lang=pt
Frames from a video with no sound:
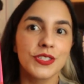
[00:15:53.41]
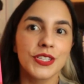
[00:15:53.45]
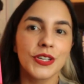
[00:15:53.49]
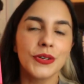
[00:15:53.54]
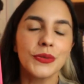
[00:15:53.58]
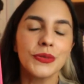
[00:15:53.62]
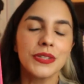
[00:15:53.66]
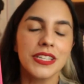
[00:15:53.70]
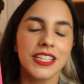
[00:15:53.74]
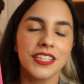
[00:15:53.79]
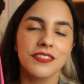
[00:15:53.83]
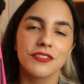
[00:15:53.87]

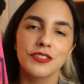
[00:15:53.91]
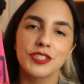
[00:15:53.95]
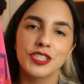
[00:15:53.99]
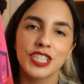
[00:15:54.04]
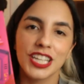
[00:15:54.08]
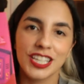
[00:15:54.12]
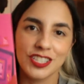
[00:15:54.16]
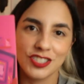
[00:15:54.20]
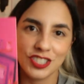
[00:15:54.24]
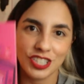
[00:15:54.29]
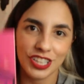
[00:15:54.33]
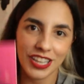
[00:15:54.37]
seu livro,
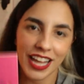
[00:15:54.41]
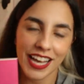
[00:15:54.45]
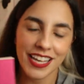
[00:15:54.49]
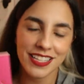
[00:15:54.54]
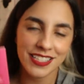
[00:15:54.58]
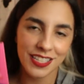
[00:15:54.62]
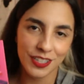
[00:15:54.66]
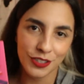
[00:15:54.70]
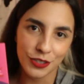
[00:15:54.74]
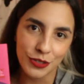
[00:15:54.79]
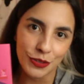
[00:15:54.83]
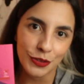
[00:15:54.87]
gente.
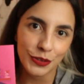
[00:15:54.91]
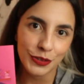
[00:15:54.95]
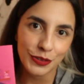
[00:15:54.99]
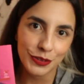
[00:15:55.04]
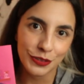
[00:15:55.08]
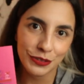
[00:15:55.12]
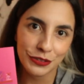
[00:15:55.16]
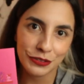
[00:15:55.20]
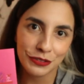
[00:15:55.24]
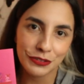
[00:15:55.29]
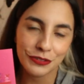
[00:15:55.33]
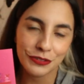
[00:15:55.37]
Liza Couto